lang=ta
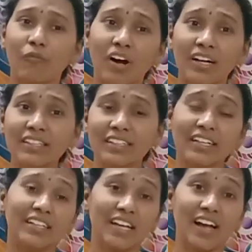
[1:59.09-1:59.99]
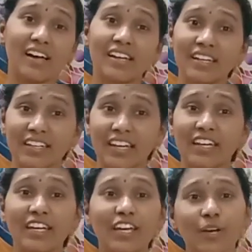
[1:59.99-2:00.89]
வாழ்க்கை யாரை
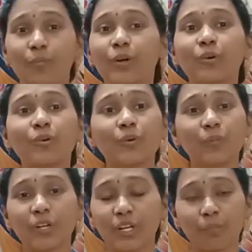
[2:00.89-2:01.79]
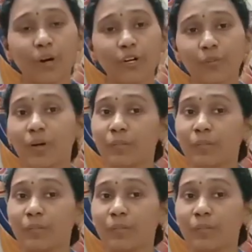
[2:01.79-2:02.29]
எங்கே எப்படி கொண்டு போய் நிப்பாட்டும்